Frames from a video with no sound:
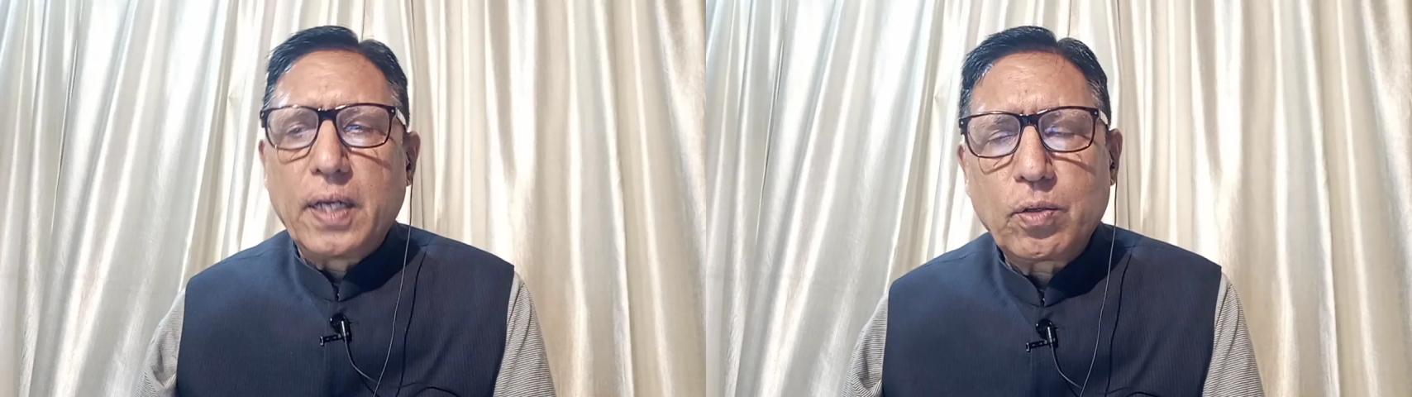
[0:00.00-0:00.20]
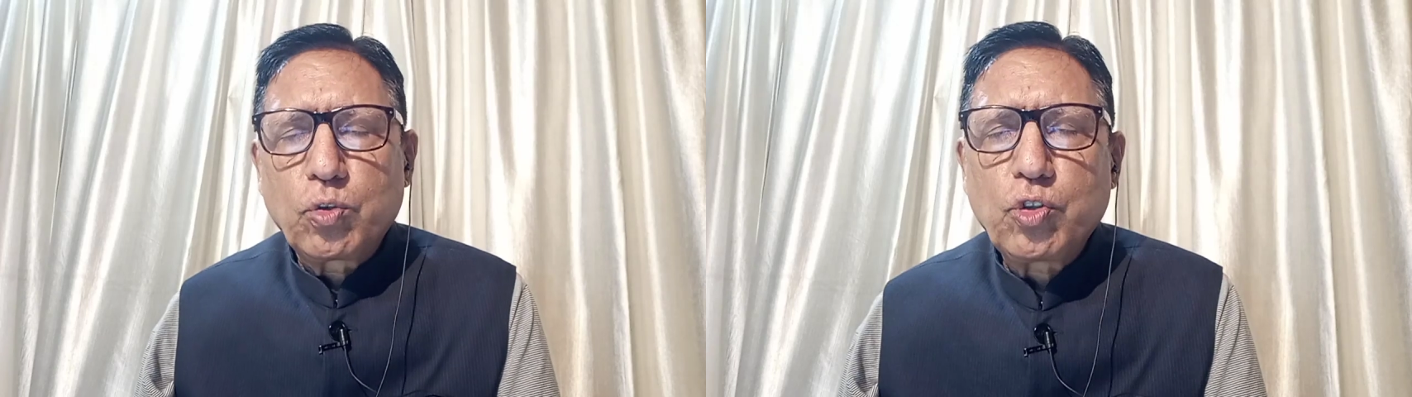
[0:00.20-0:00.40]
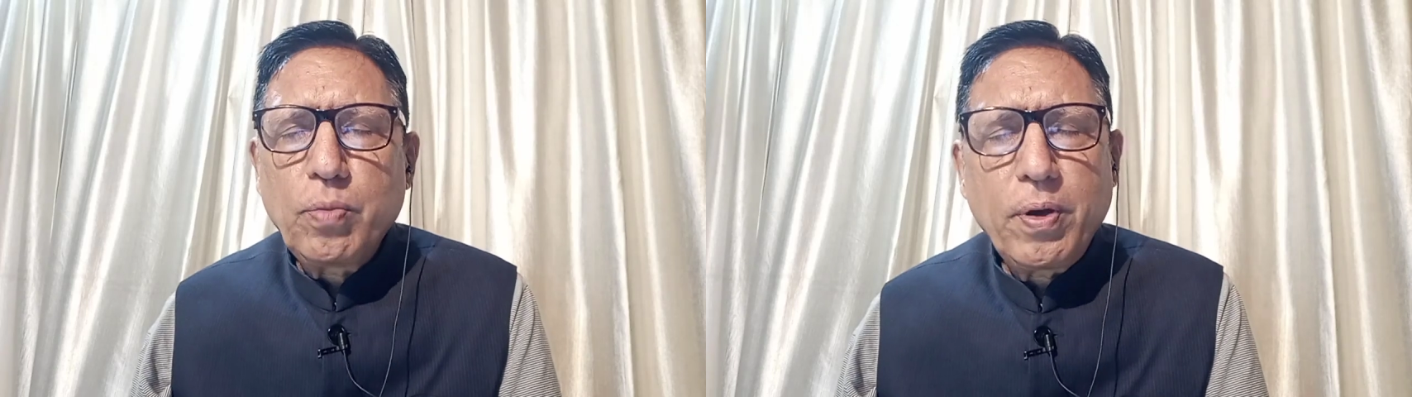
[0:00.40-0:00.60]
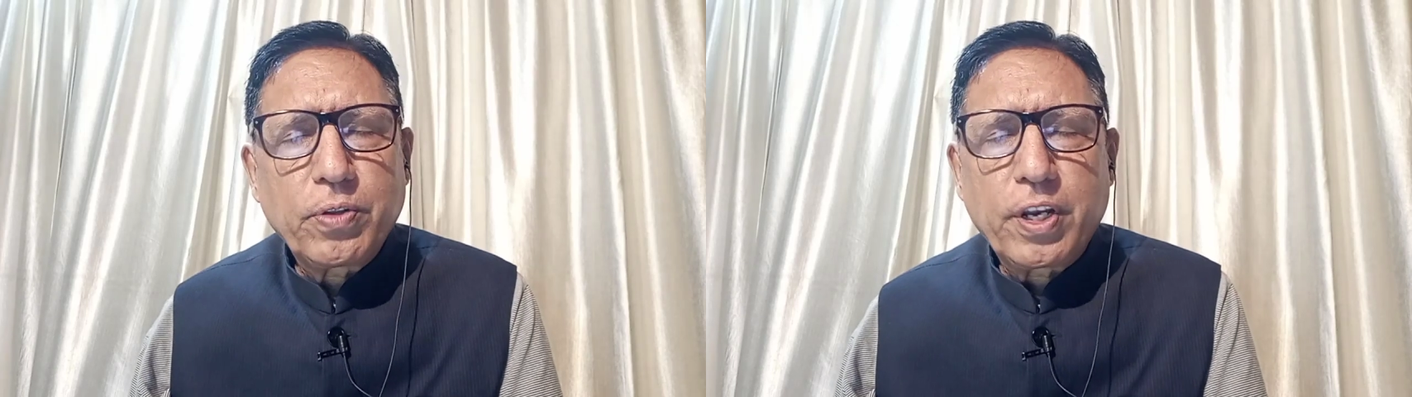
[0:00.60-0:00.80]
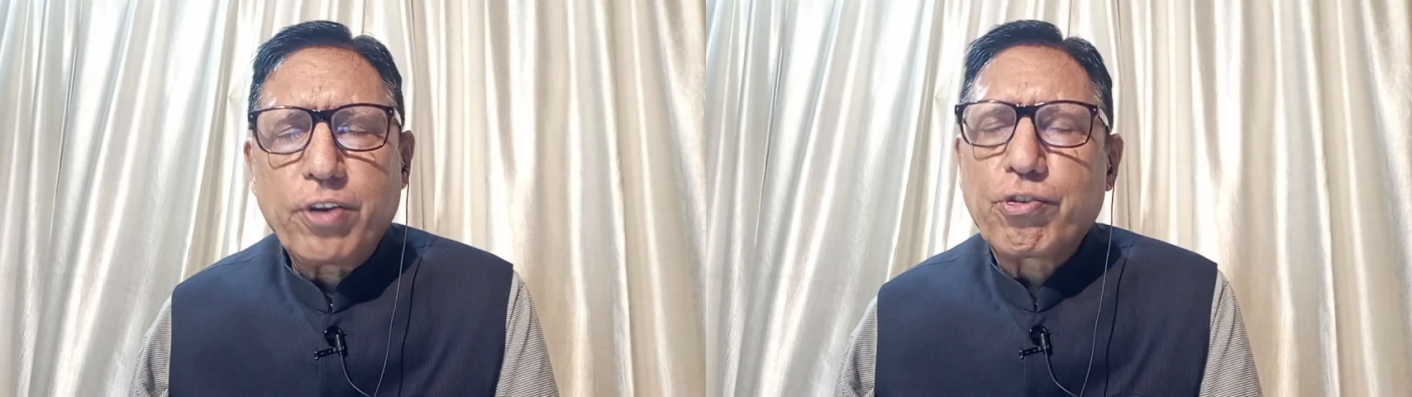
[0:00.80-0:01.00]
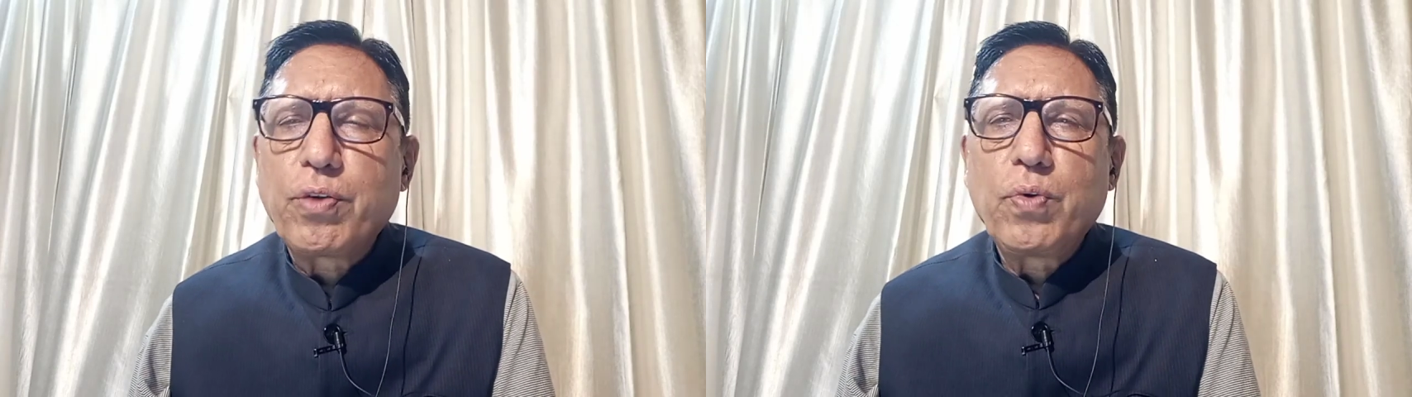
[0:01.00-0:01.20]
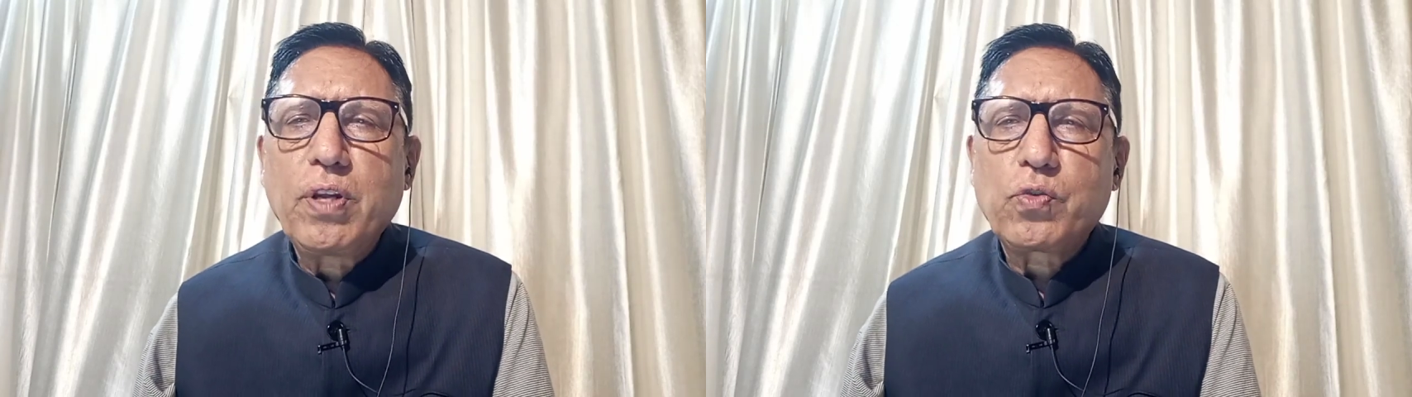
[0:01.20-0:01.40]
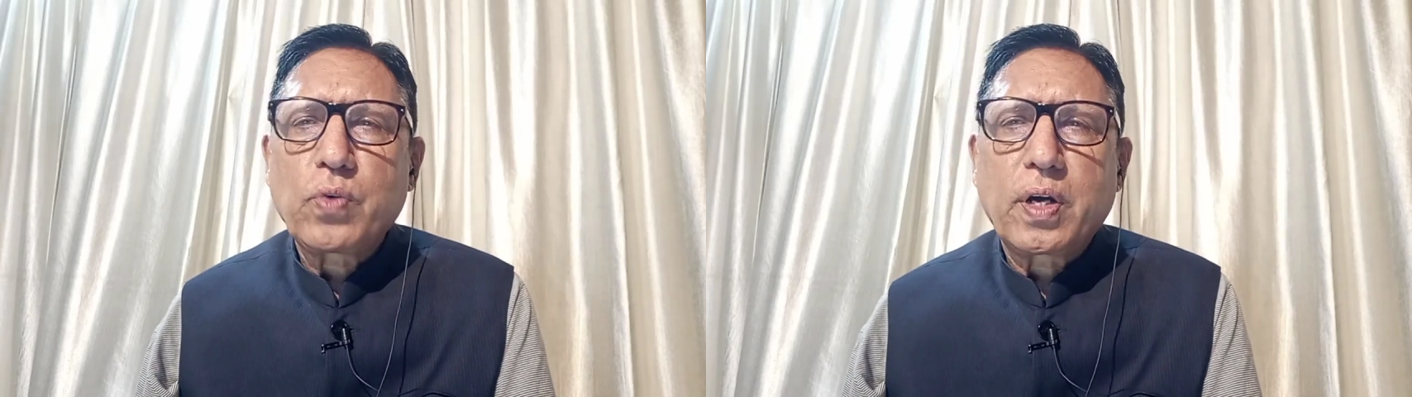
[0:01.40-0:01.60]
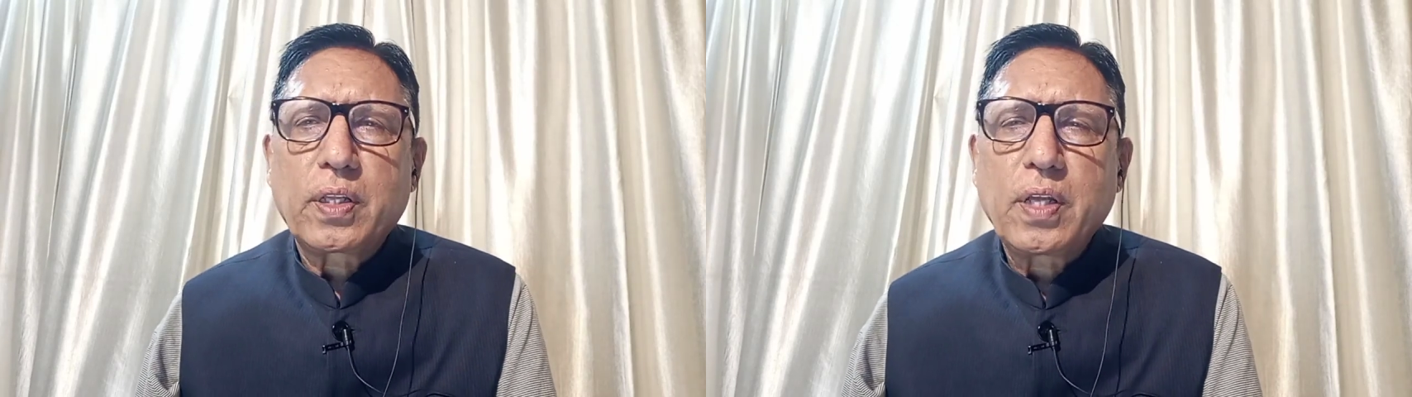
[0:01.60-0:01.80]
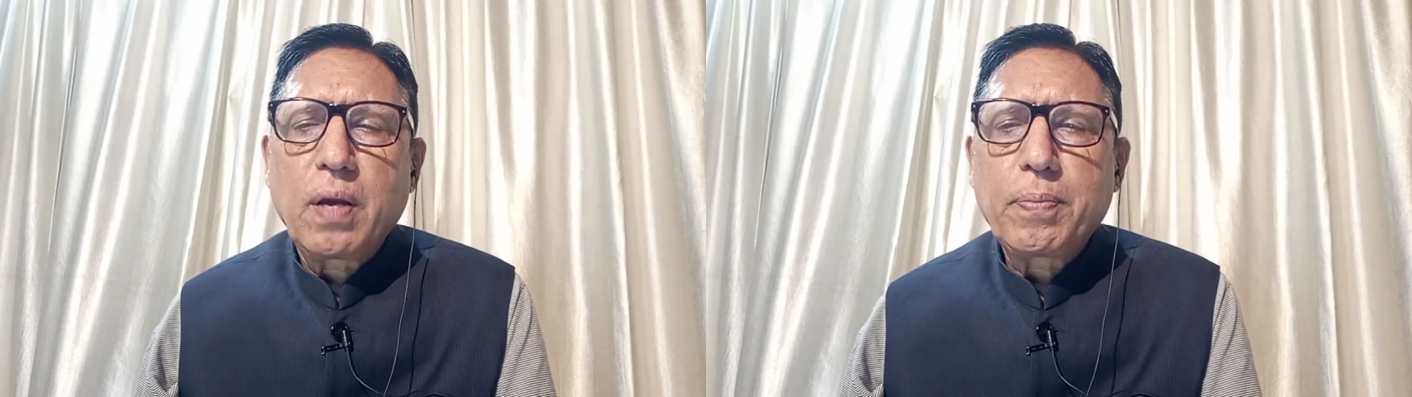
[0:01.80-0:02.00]
हेलो दोस्तों मैं हूं दिनेश के वोरा
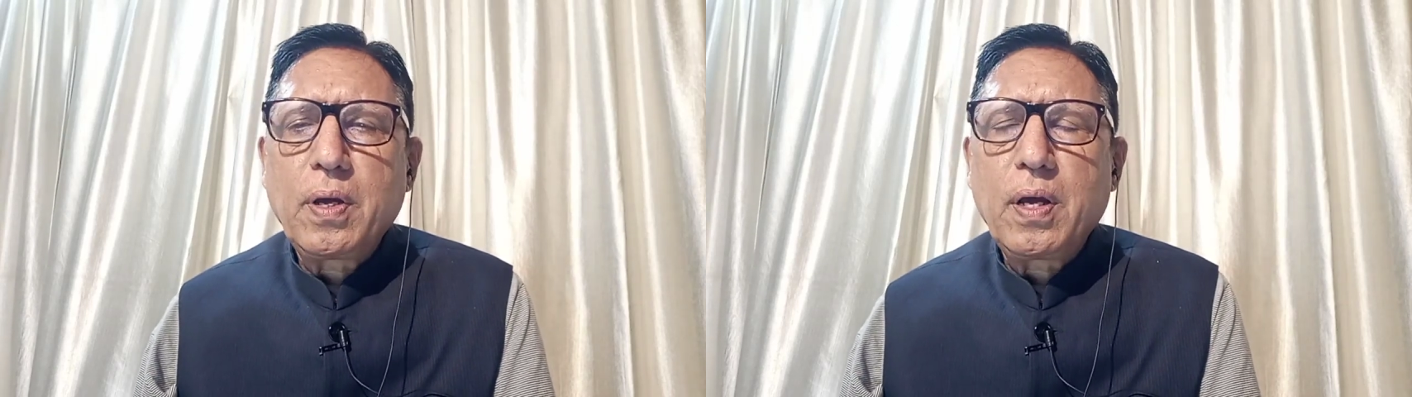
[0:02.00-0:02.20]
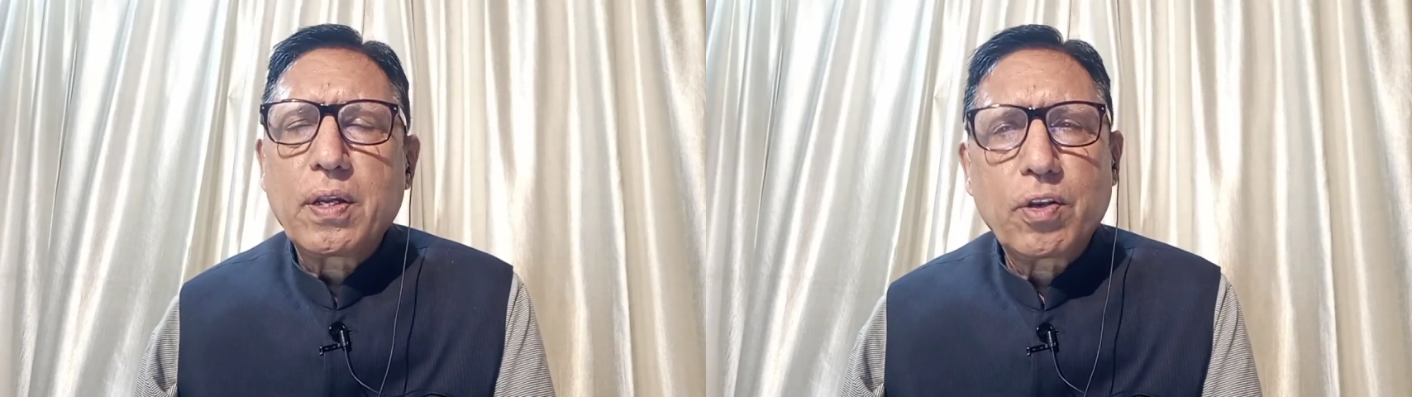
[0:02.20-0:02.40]
स्वागत है आपका